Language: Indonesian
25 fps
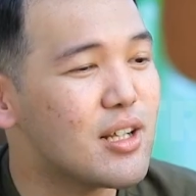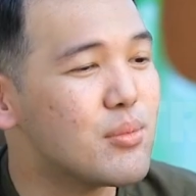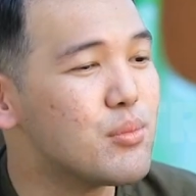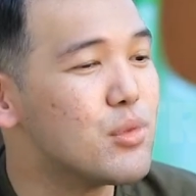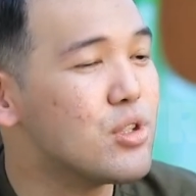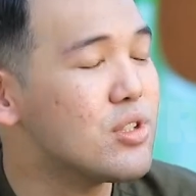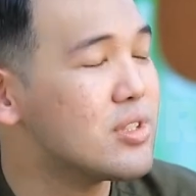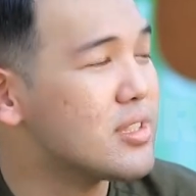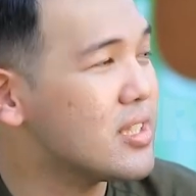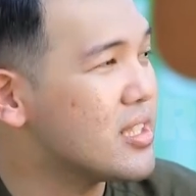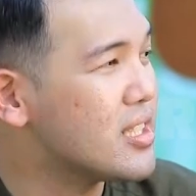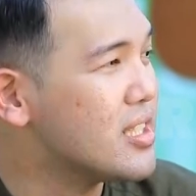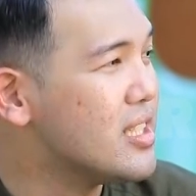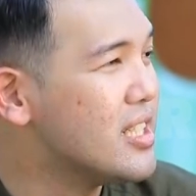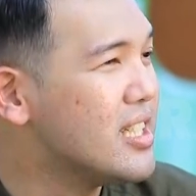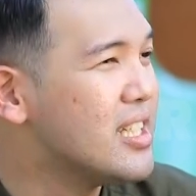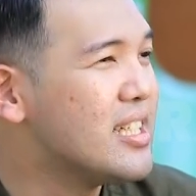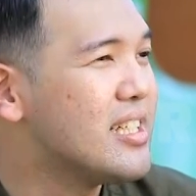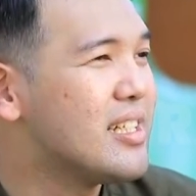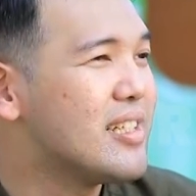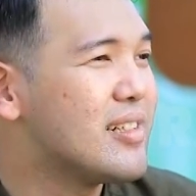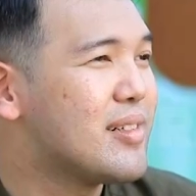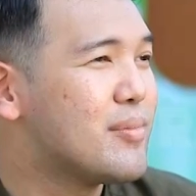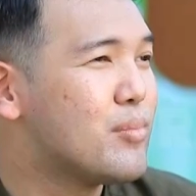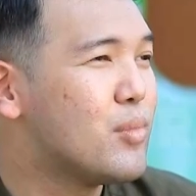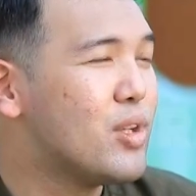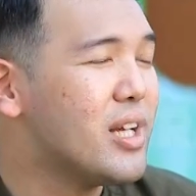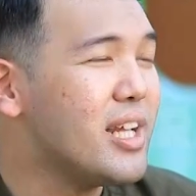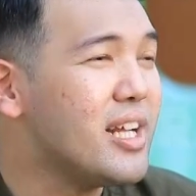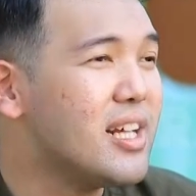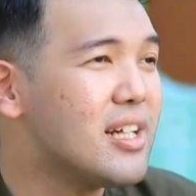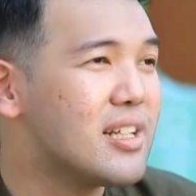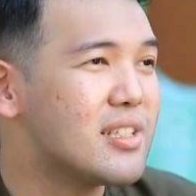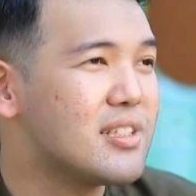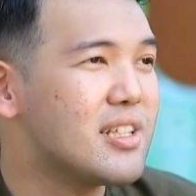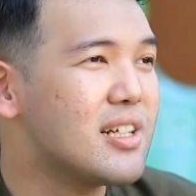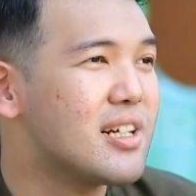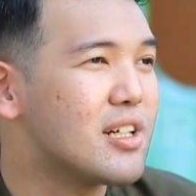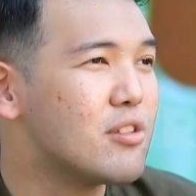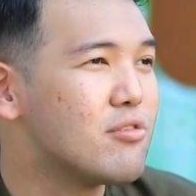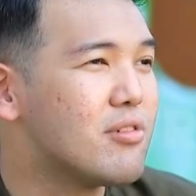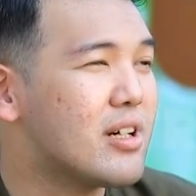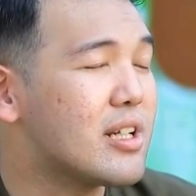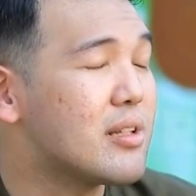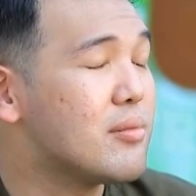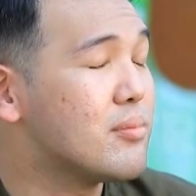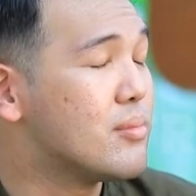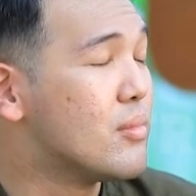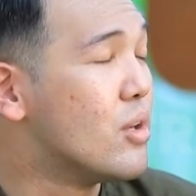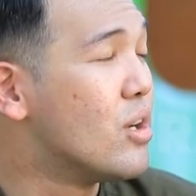nggak bosan boleh nggak sih
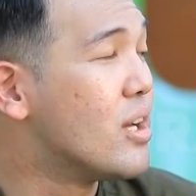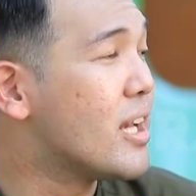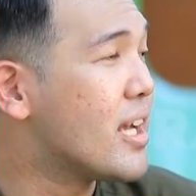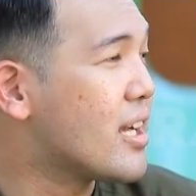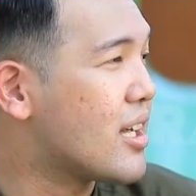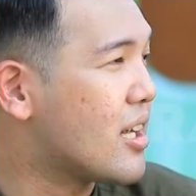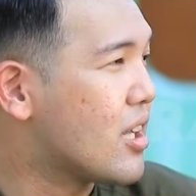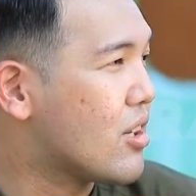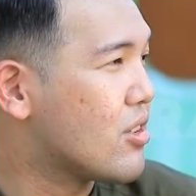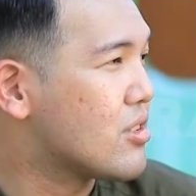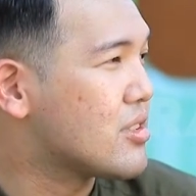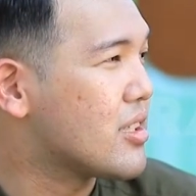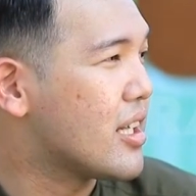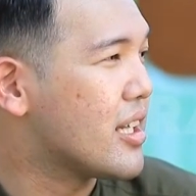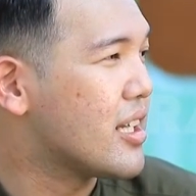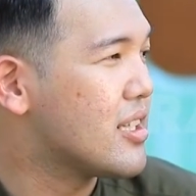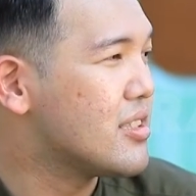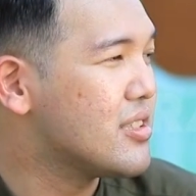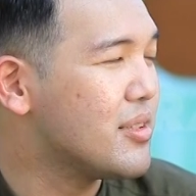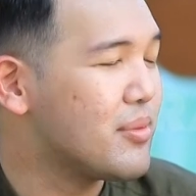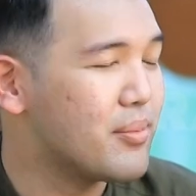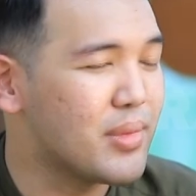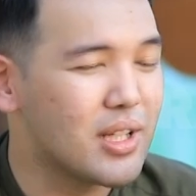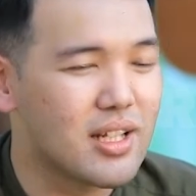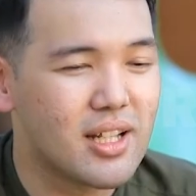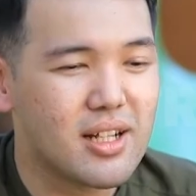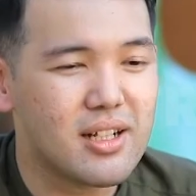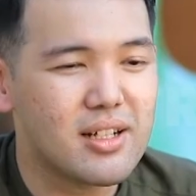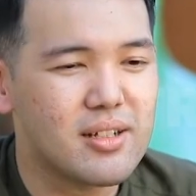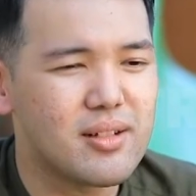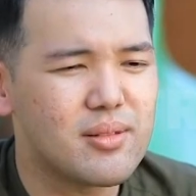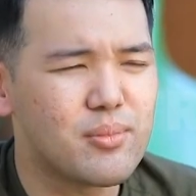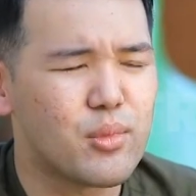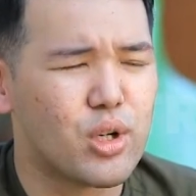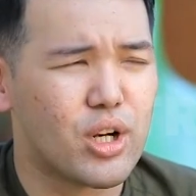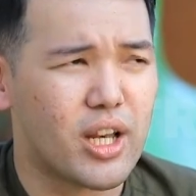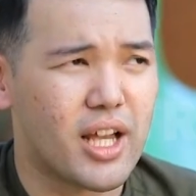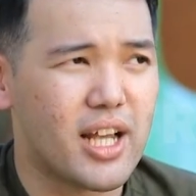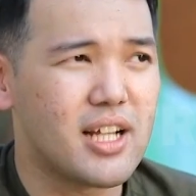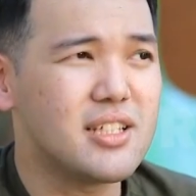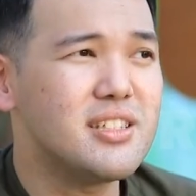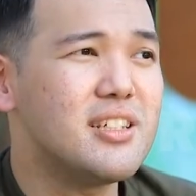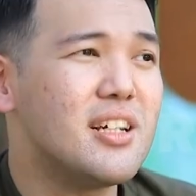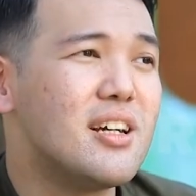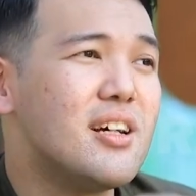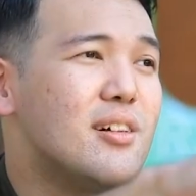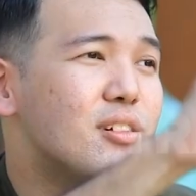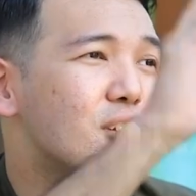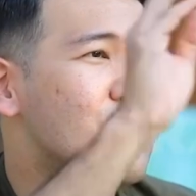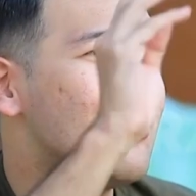keluar boleh kalau saya sih bilang boleh
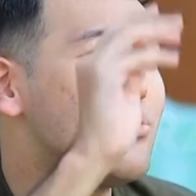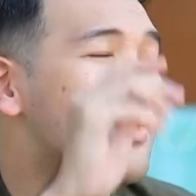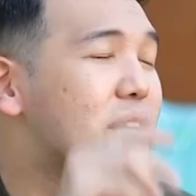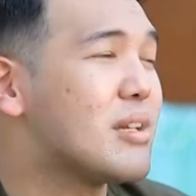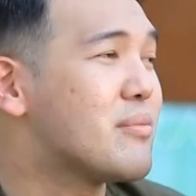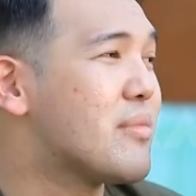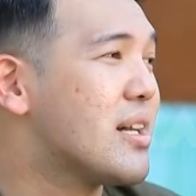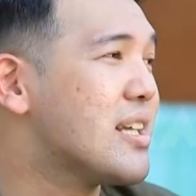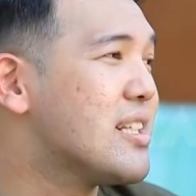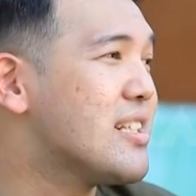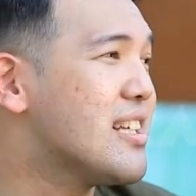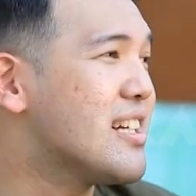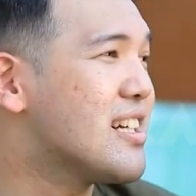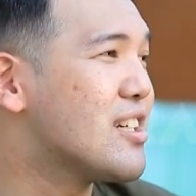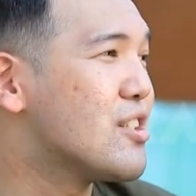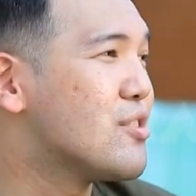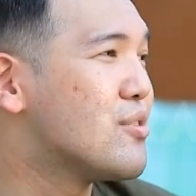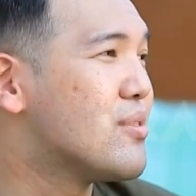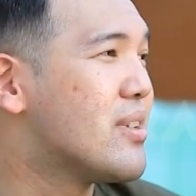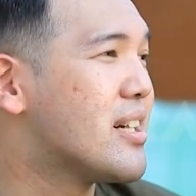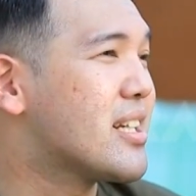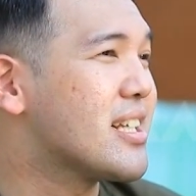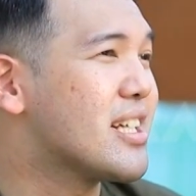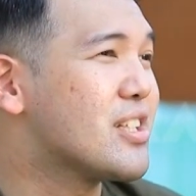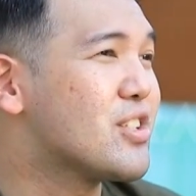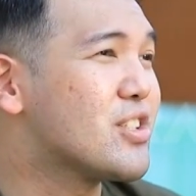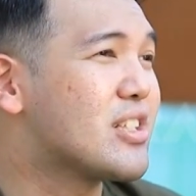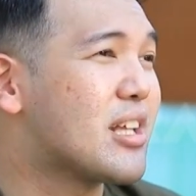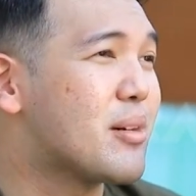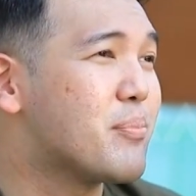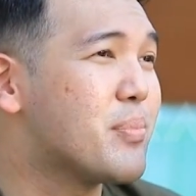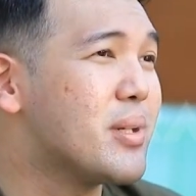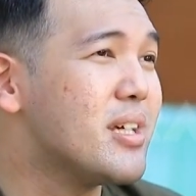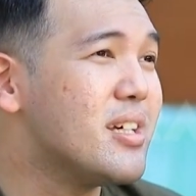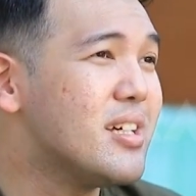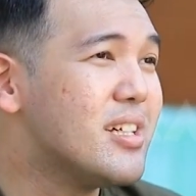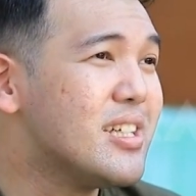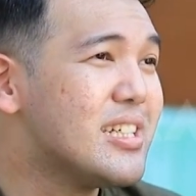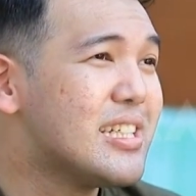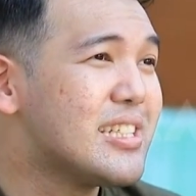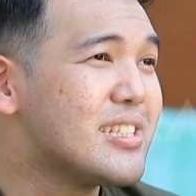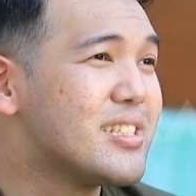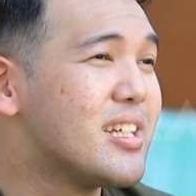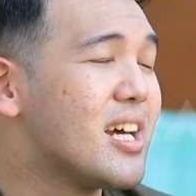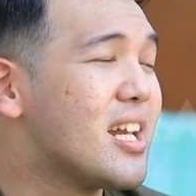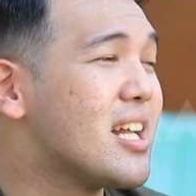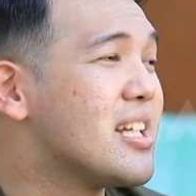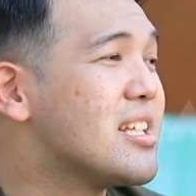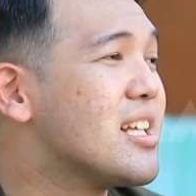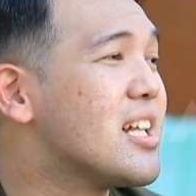aja lu main-main deh keluar gitu tapi
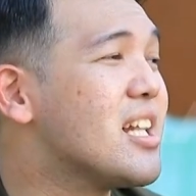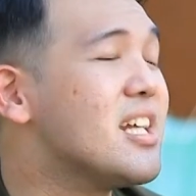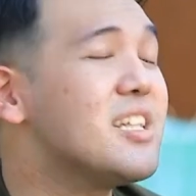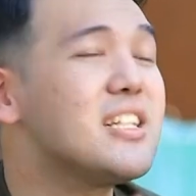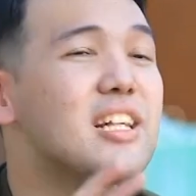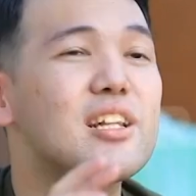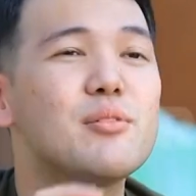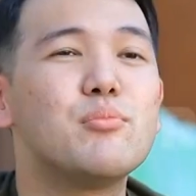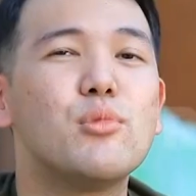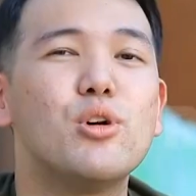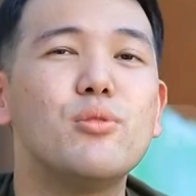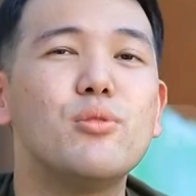jalan-jalan dalam